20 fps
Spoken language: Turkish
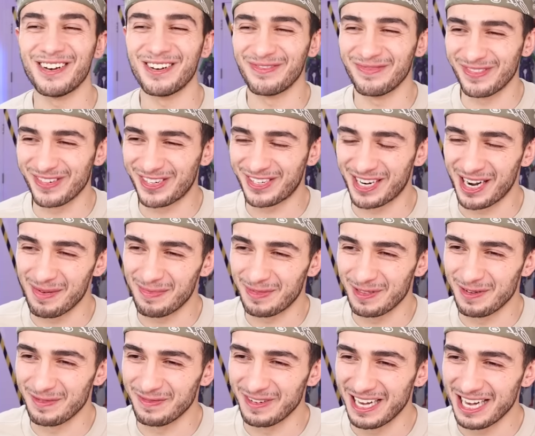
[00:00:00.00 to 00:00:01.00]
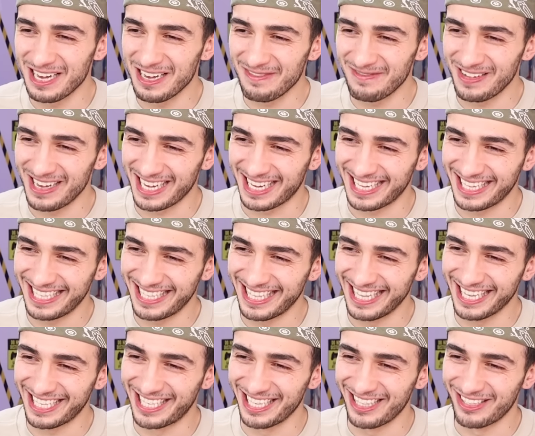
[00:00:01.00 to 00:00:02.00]
dönmüş kaplumbağa. Bak
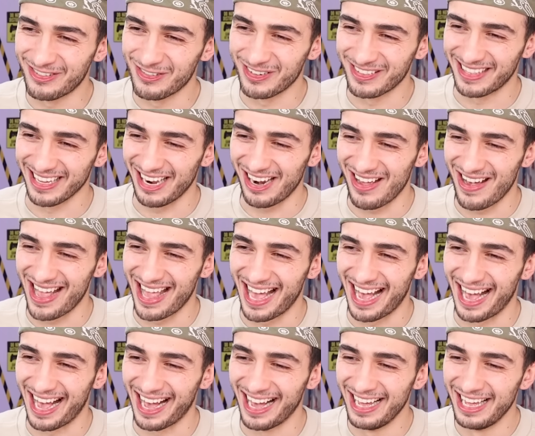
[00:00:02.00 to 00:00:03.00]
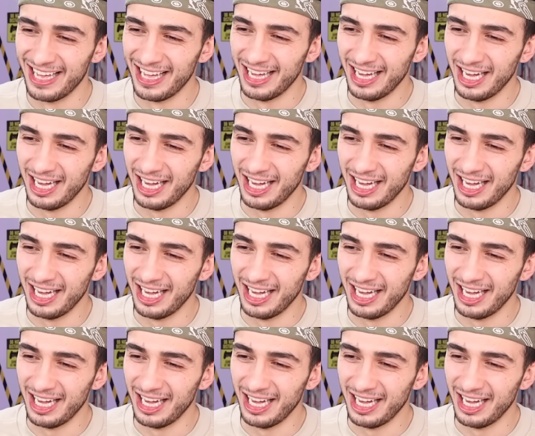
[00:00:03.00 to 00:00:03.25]
nasıl kurtarıyor ya.